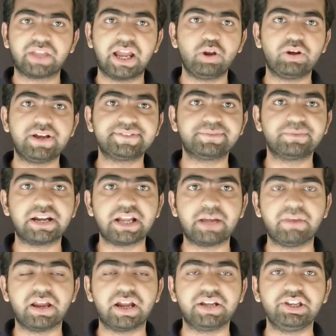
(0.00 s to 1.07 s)
हेलो गाइस मेरा नाम
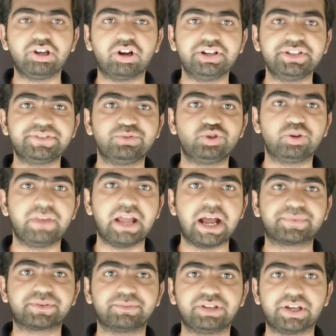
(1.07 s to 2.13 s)
है अनिक और इस वीडियो में आप
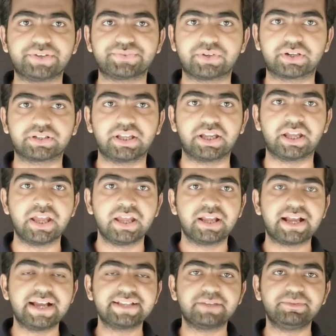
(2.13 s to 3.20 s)
सभी का स्वागत है
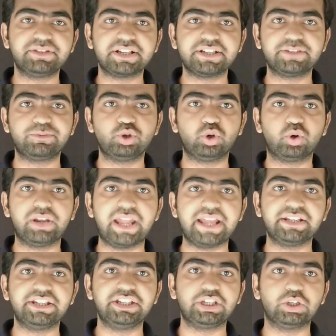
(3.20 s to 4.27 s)
गाइस अभी तक इस वीडियो को लाइक
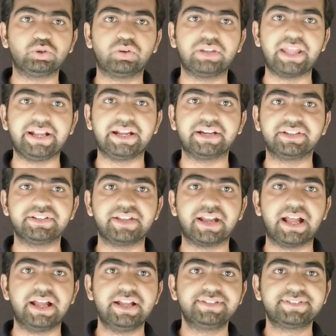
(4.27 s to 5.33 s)
नहीं किया तो लाइक कर दीजिएगा
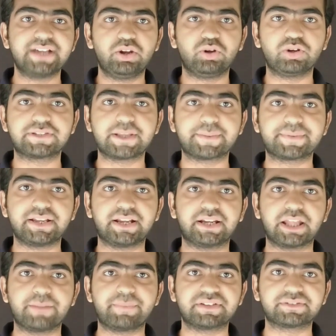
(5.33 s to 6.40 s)
चैनल को सब्सक्राइब
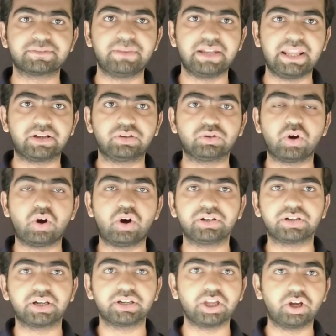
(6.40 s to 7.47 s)
करके पास बेल आइकन को ऑन
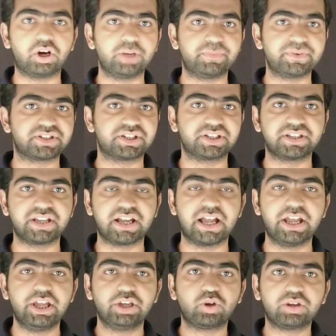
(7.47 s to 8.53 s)
करके ऑल पर सेट कीजिएगा
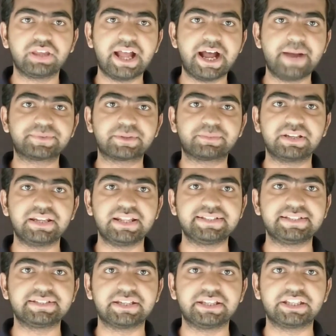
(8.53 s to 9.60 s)
क्योंकि तो आप सबके लिए
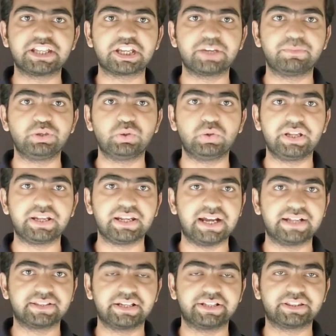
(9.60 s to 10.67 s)
इसी तरीके की वीडियो लेके
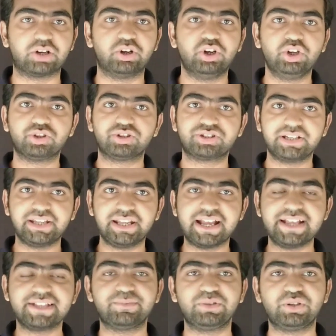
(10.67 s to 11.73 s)
आता रहता हूँ तो चलिए
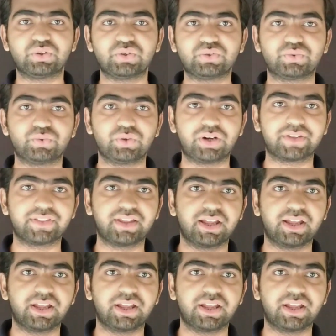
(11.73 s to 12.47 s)
गाइस वीडियो को शुरू करते